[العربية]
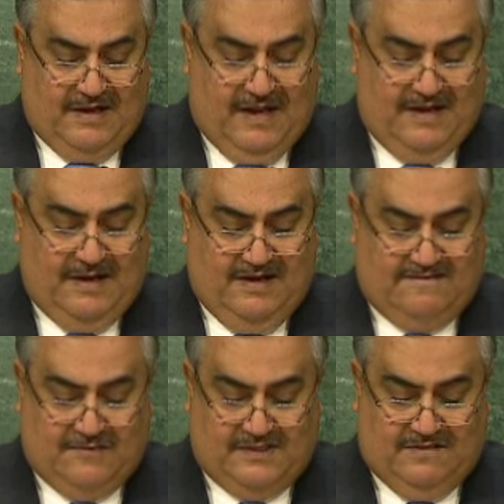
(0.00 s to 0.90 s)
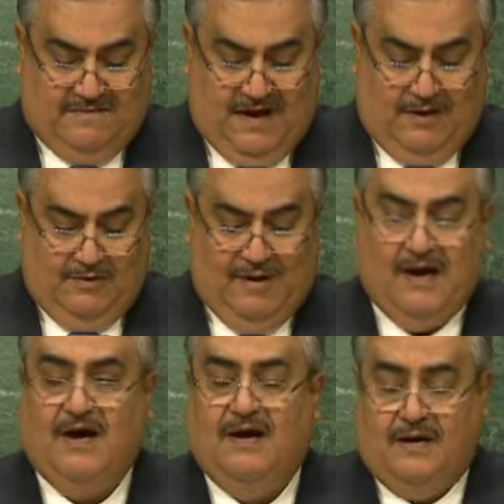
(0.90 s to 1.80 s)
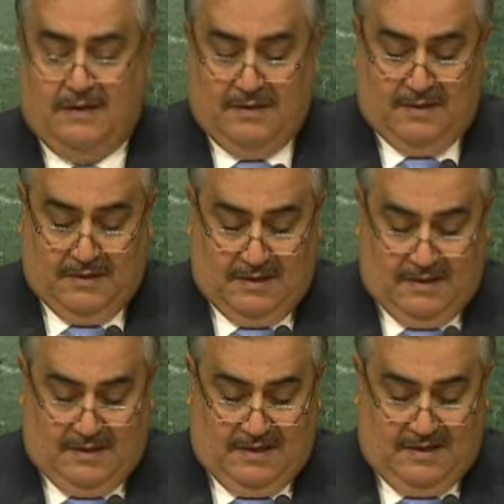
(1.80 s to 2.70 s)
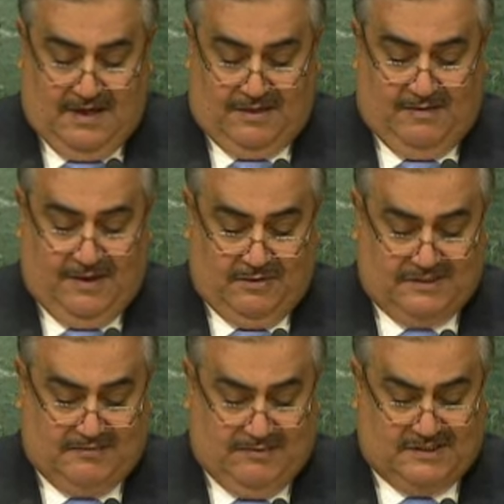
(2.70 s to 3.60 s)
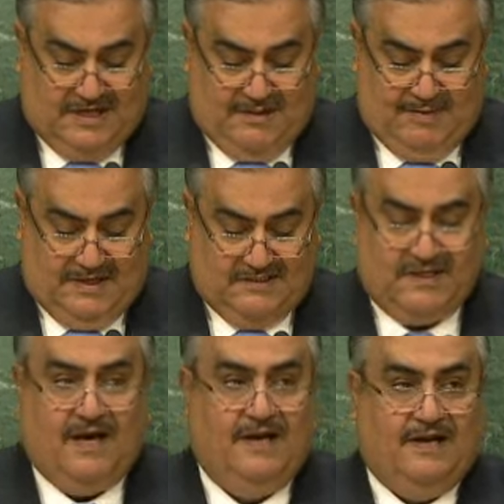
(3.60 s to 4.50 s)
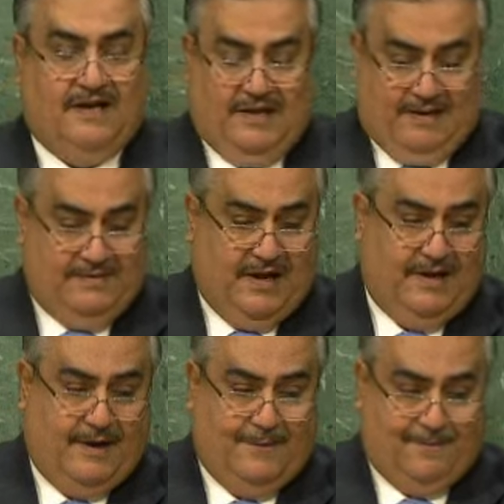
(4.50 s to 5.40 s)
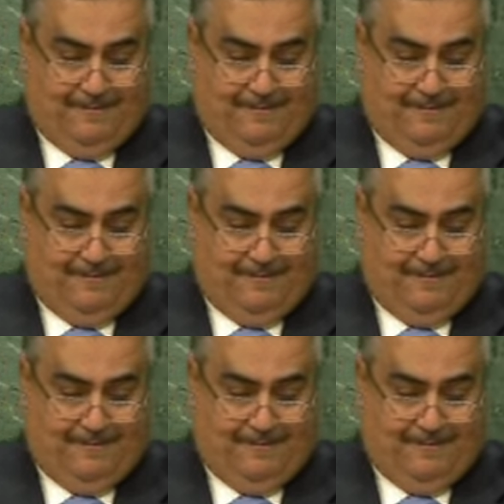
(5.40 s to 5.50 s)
الأهداف والتفاعل معها يضمن مستقبلا زاهرا لأبنائها